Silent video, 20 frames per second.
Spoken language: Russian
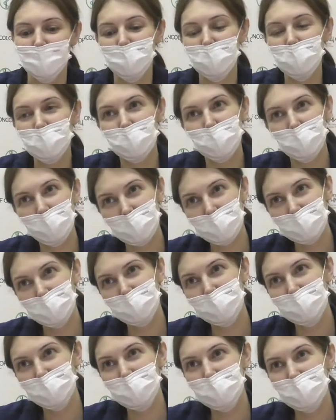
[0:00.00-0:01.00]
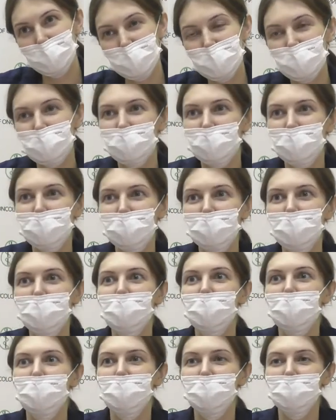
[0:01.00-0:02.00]
молекулярно-генетических,
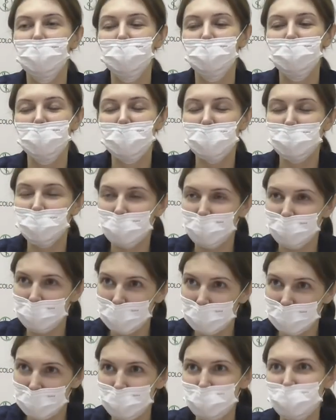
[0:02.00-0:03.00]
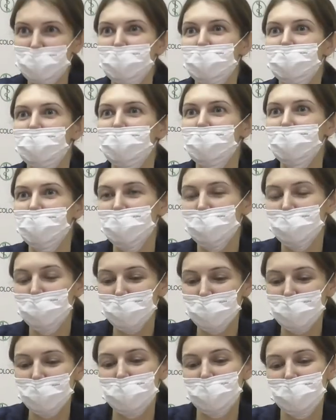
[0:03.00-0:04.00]
э, патоморфологических или
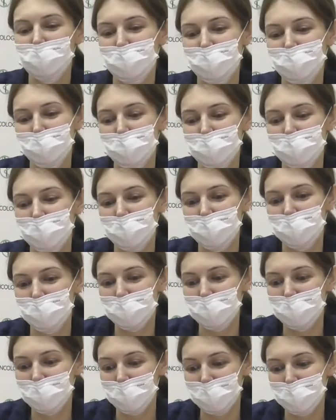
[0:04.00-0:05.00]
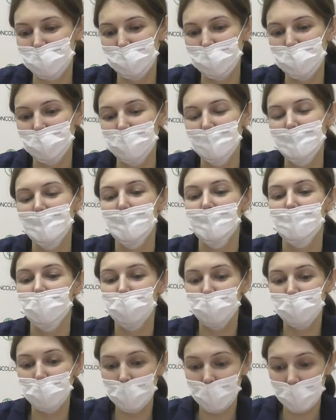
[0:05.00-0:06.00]
иммуногистохимических исследований, но
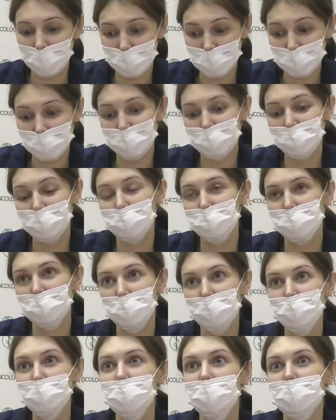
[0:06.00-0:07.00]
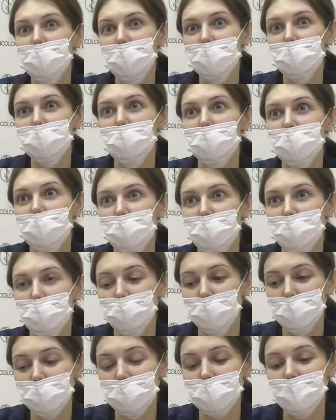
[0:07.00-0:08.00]
также в этом году мы начали
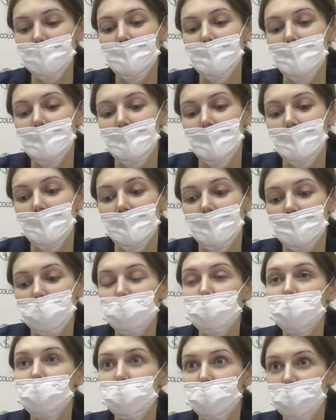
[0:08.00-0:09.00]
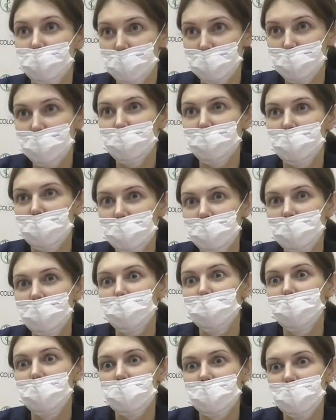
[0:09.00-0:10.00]
работать с лучевыми
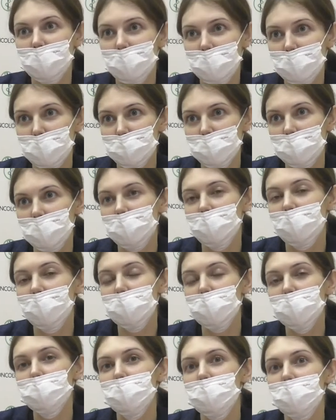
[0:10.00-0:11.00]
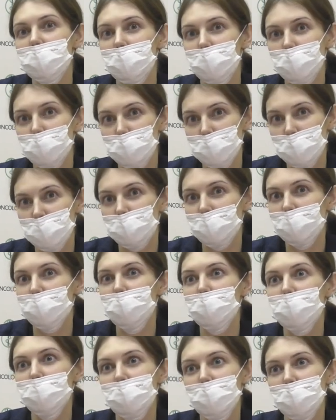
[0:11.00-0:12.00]
методами исследований. В нашем институте по
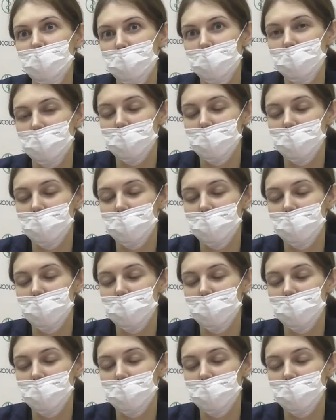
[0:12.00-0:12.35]
форме 0